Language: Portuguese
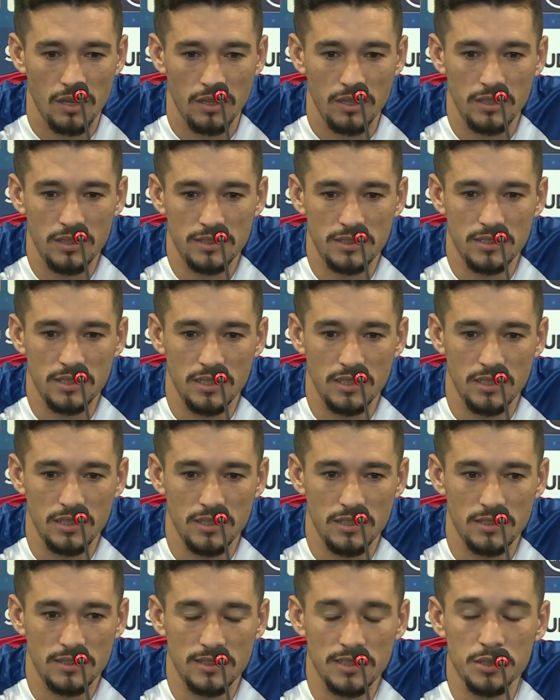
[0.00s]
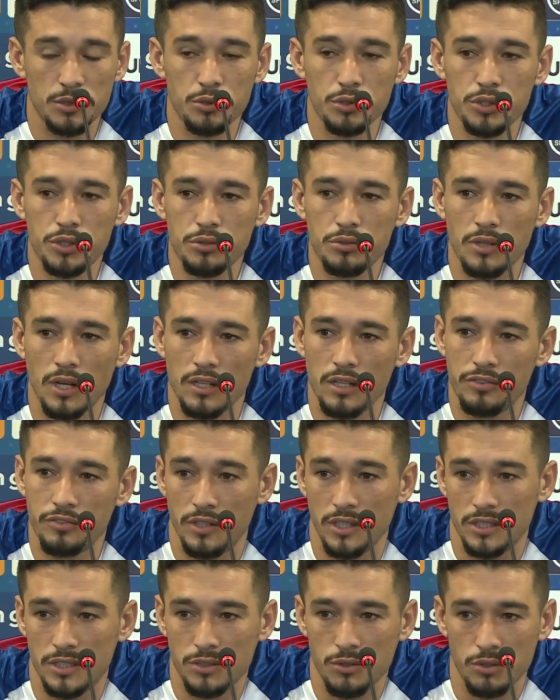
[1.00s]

e ser cirúrgico lá na frente.